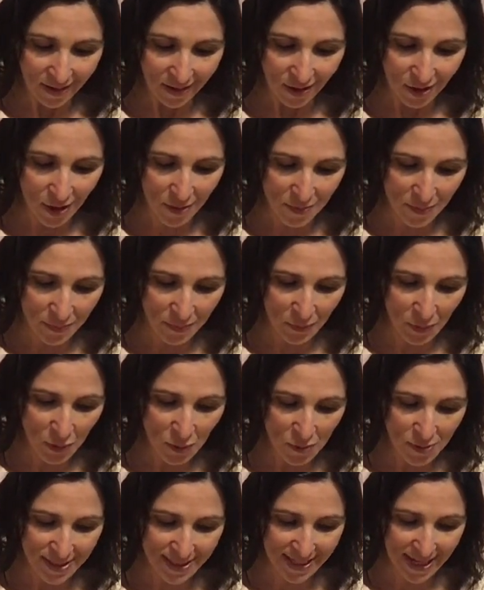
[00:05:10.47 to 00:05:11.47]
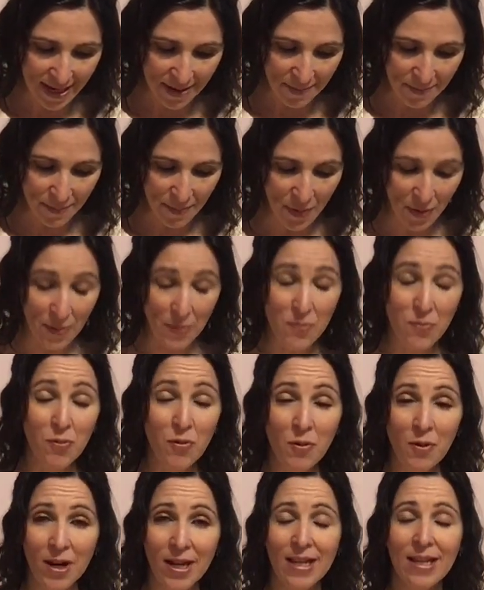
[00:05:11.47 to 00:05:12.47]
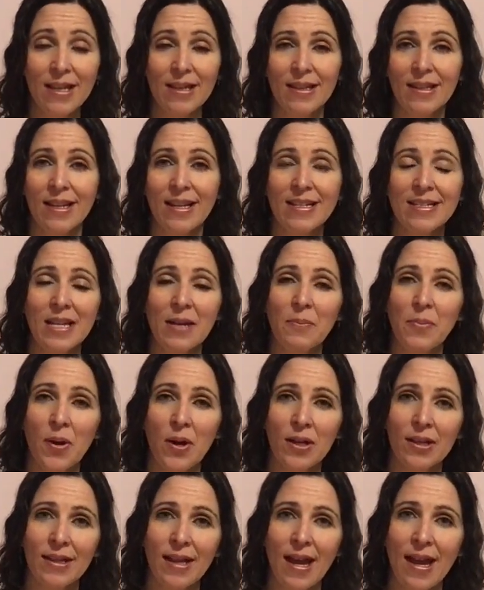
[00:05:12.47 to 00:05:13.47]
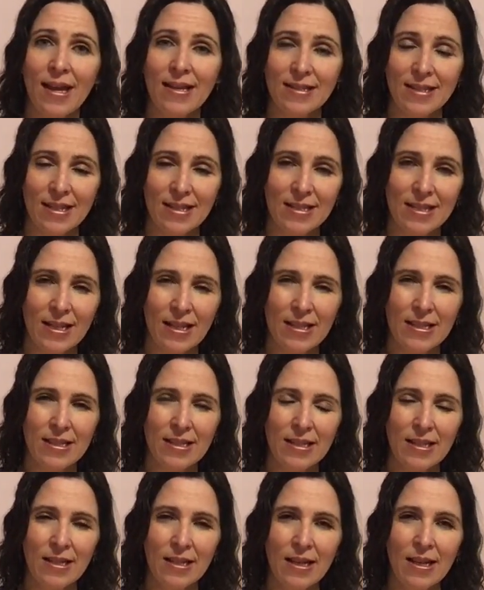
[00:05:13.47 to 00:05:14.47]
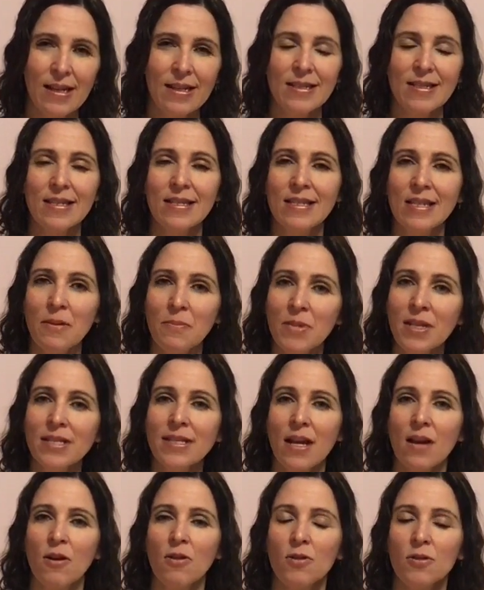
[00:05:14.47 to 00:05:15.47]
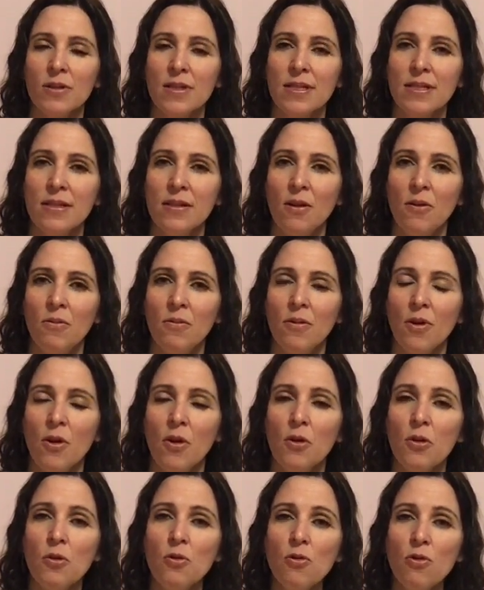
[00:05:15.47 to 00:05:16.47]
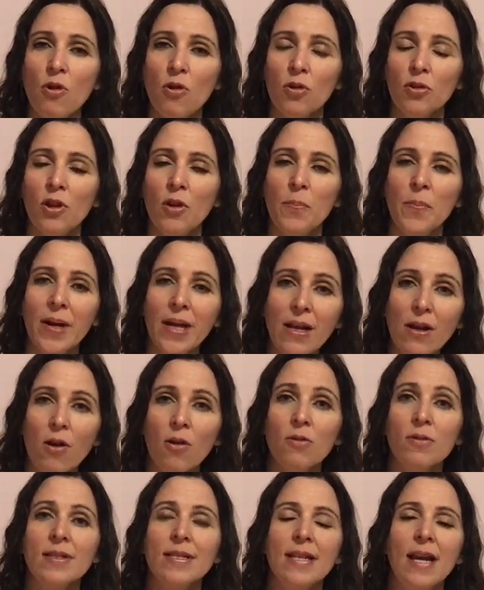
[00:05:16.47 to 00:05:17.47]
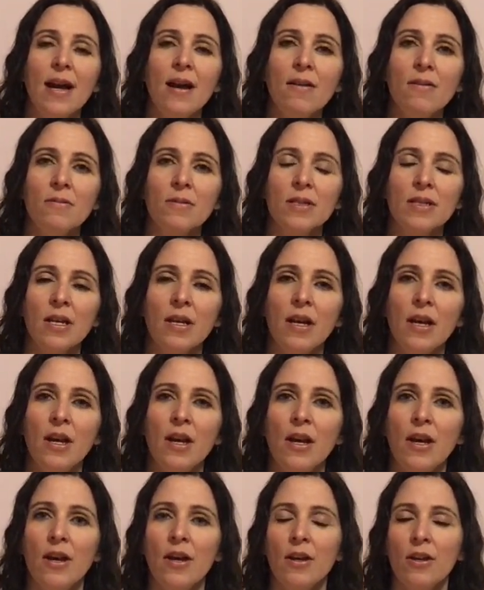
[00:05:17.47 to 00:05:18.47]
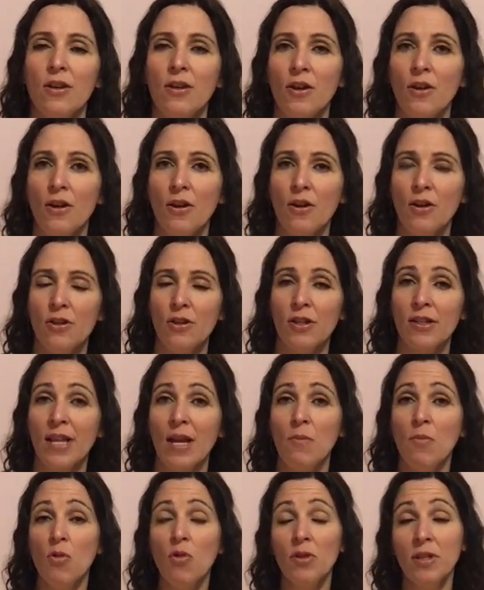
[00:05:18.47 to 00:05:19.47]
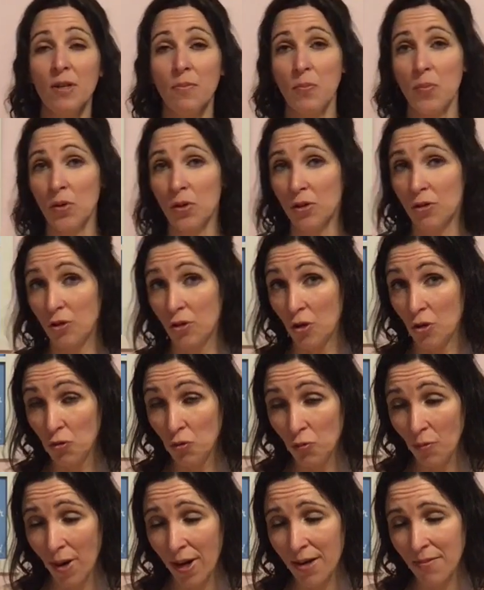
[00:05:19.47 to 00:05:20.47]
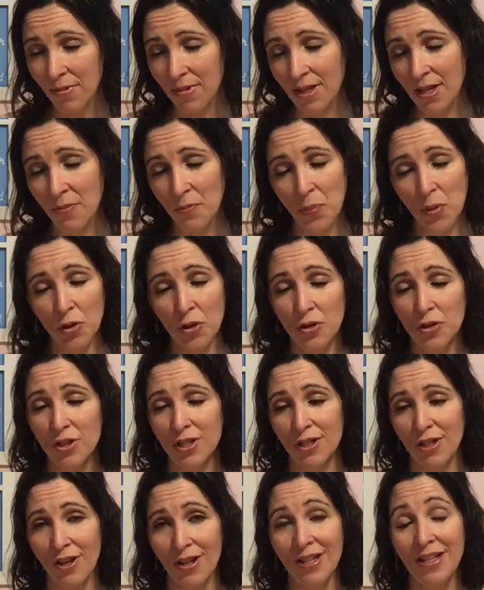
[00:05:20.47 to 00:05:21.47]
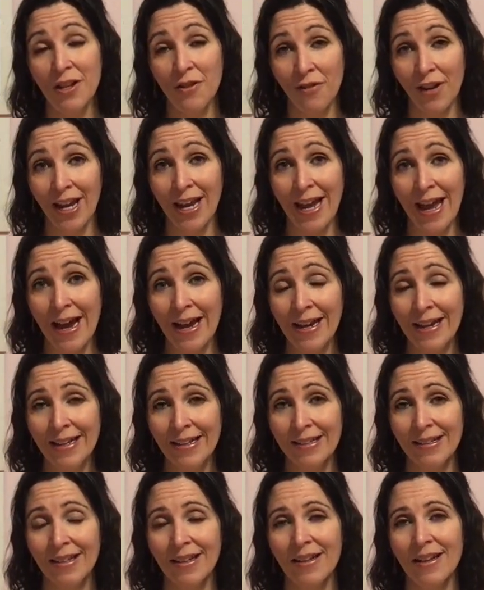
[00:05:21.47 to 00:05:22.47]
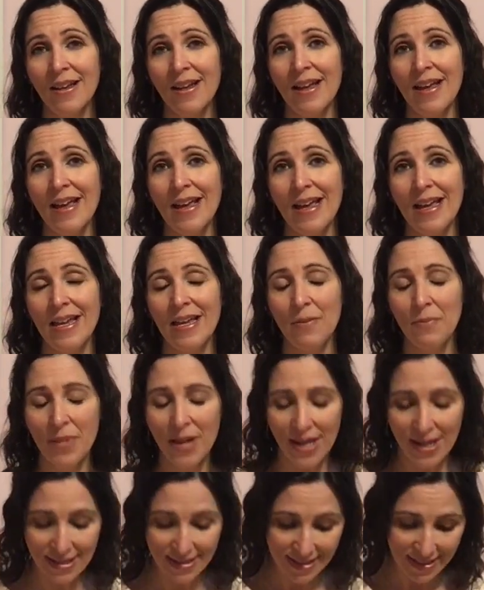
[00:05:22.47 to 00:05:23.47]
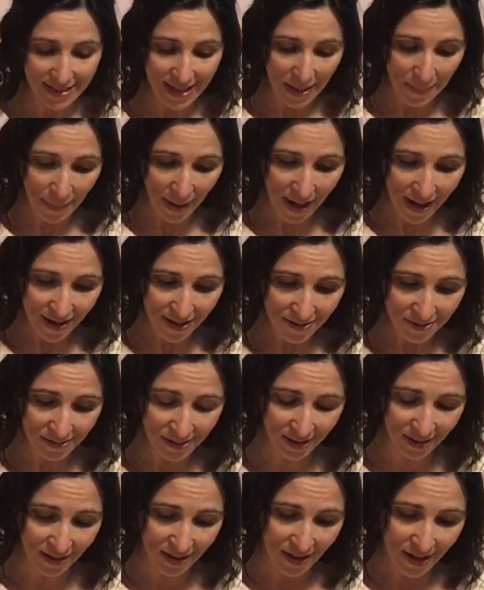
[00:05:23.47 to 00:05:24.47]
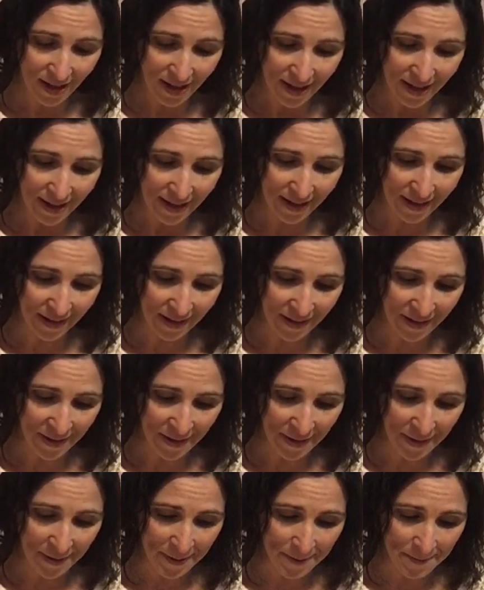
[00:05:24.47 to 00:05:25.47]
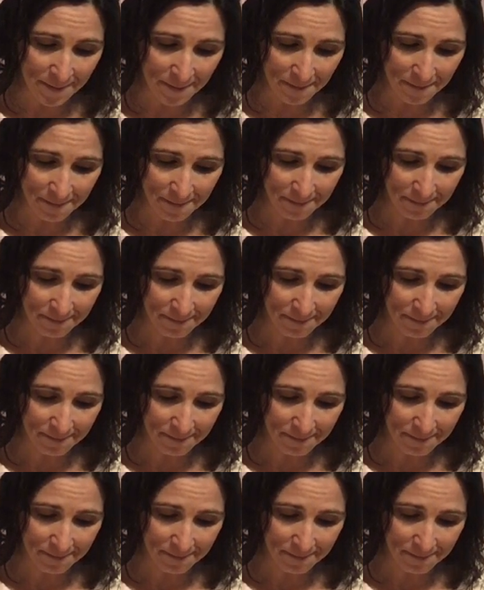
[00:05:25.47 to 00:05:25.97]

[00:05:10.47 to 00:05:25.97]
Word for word: Comme deuxième point qui est très important à s'exercer, c'est s'aimer sans condition. Un coup qu'on a pris conscience que notre amour n'est pas de nous-mêmes, n'est pas ce qu'elle devrait être, eh bien, c'est d'apprendre euh,